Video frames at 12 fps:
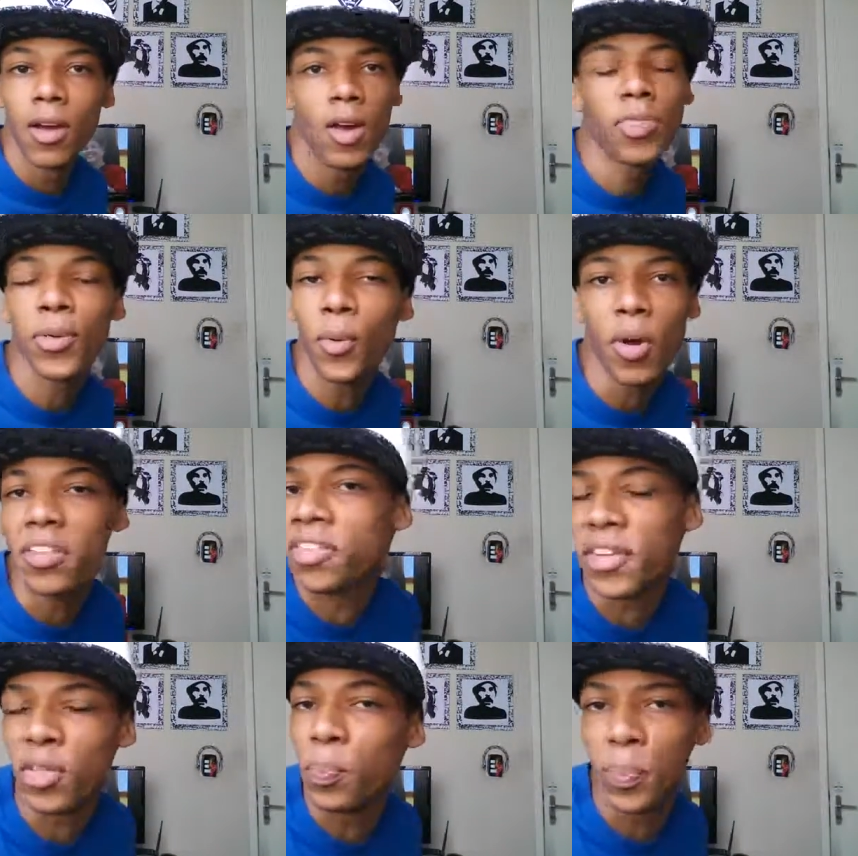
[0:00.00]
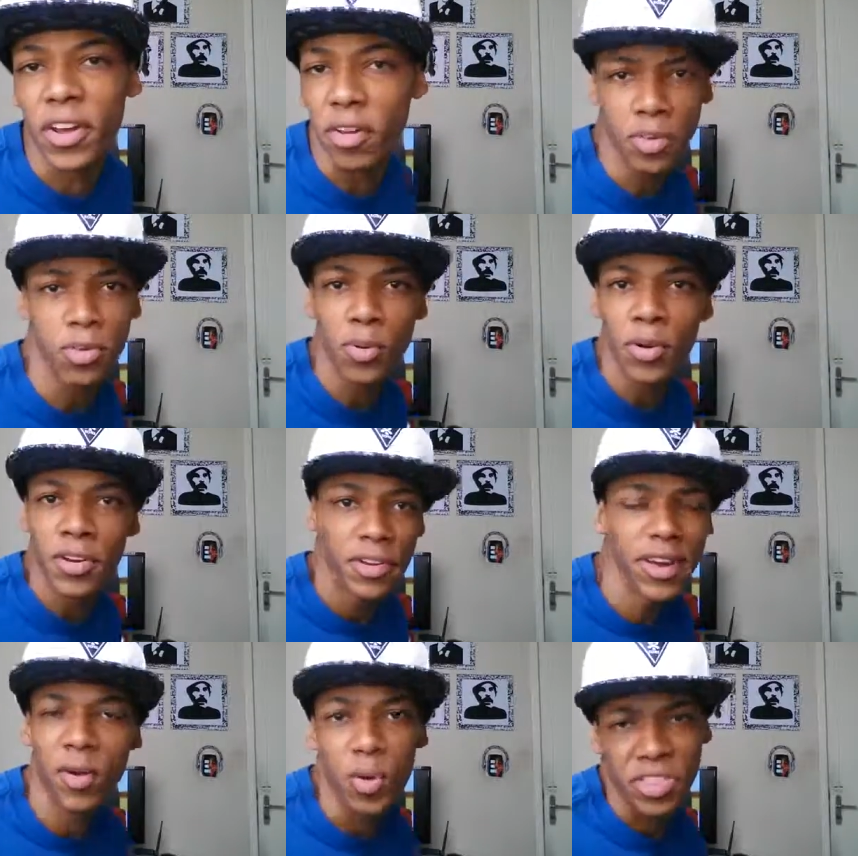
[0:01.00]
Eu tô quase sendo preso
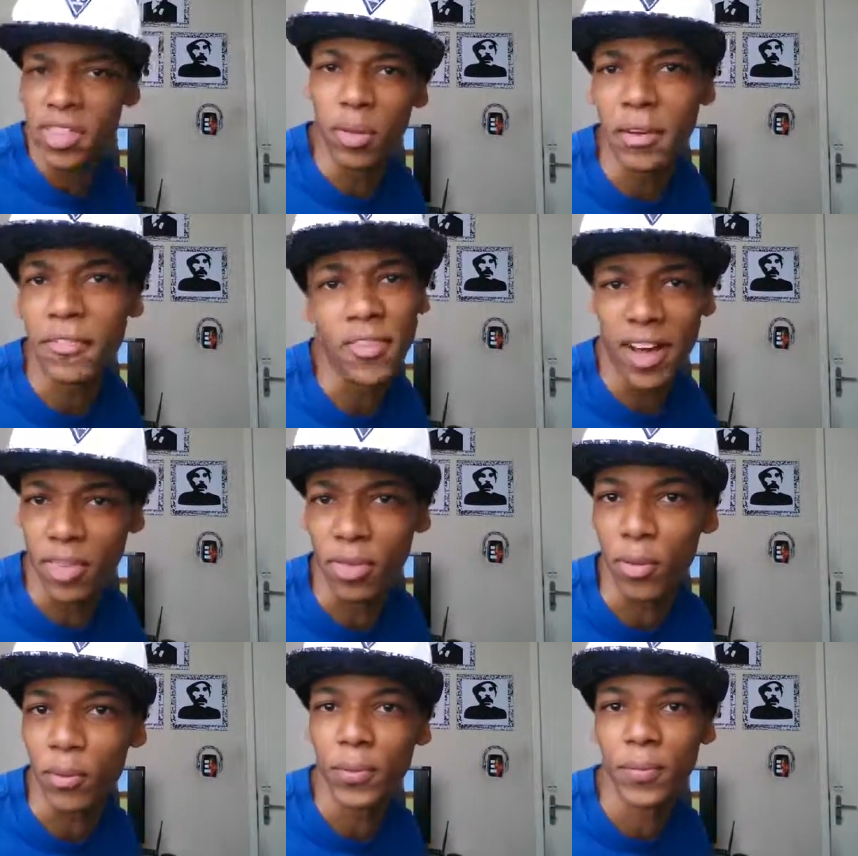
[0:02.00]
e a coisa não tá fácil.